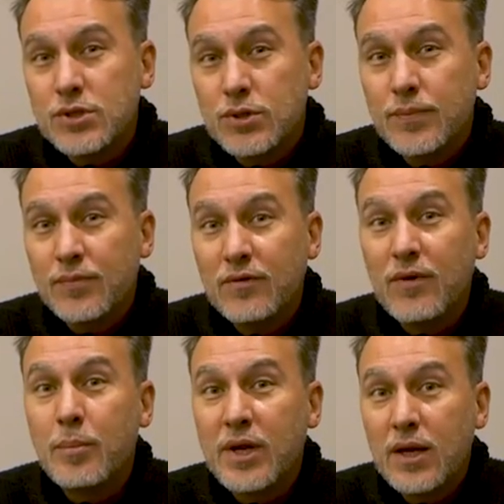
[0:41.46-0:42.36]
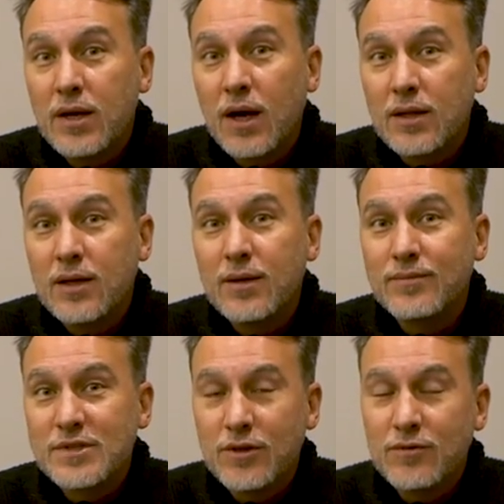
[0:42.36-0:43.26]
весной, в апреле, когда
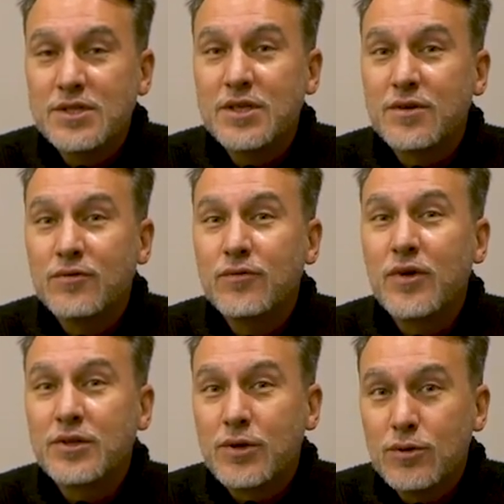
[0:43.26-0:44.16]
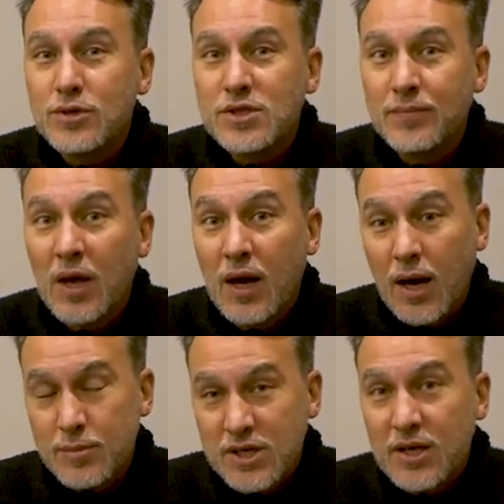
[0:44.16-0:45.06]
садовый центр вновь откроется.
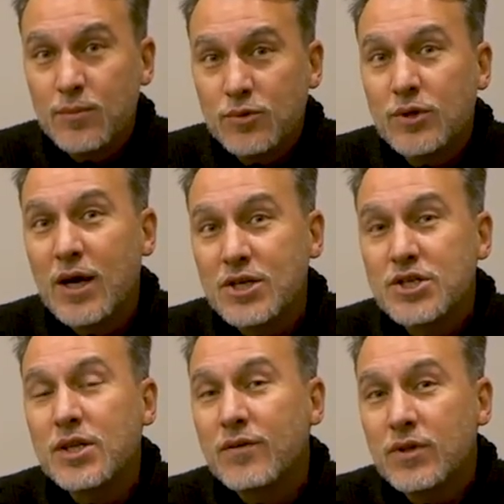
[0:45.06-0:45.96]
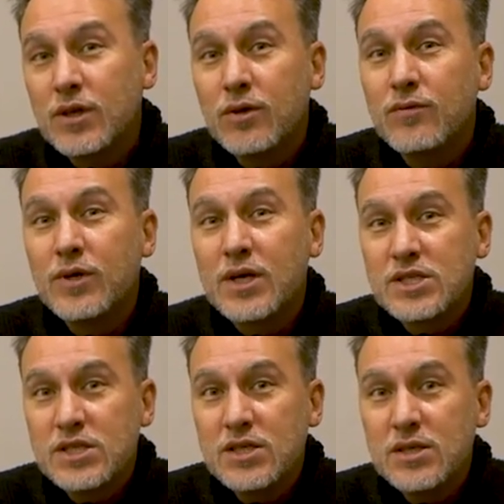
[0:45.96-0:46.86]
Обязательно будут, конечно, новинки, новые
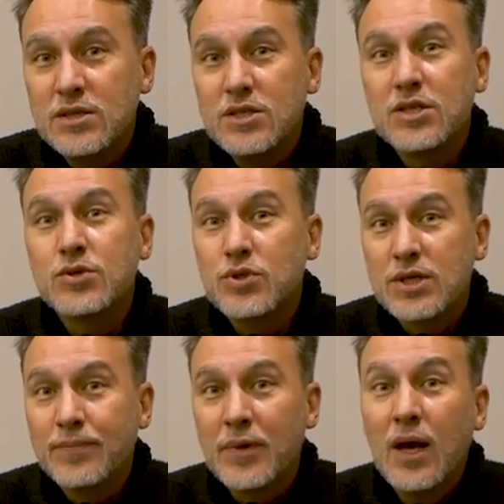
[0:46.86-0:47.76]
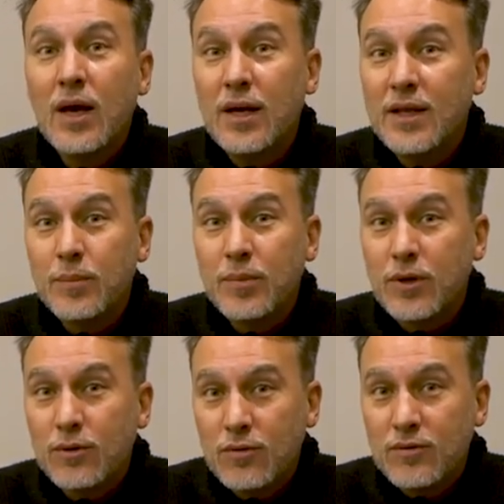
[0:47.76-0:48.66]
растения. Сейчас уже Лена
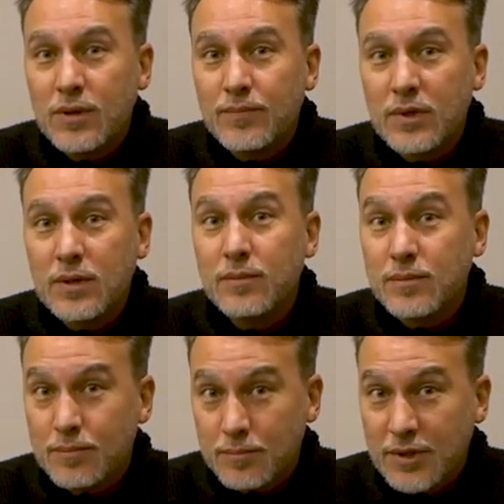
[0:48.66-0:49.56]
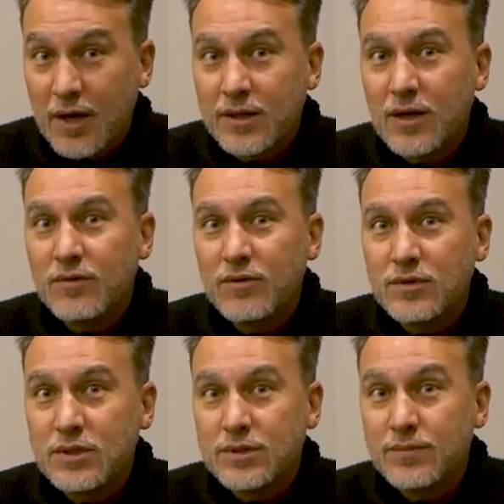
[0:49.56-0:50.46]
Полякова э,
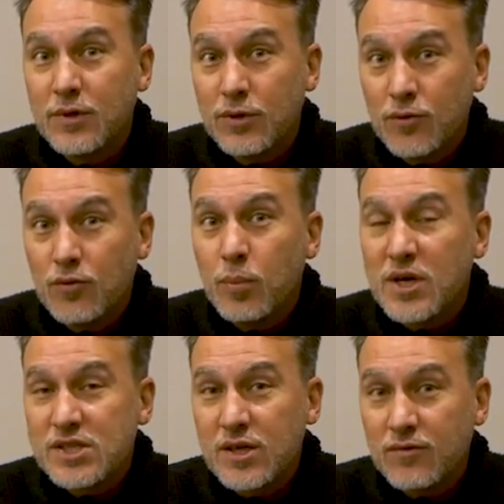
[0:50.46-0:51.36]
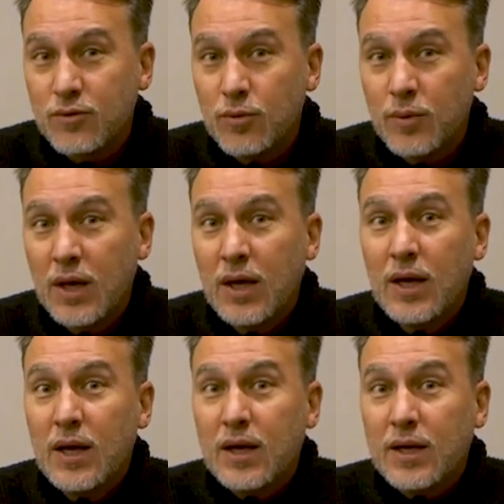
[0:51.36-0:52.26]
подготавливает новую поставку.
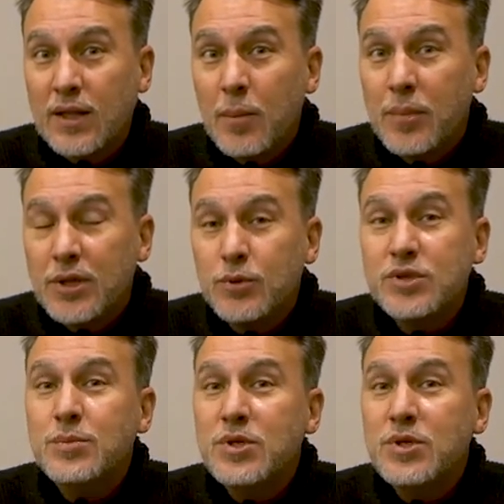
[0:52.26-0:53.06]
К нам придут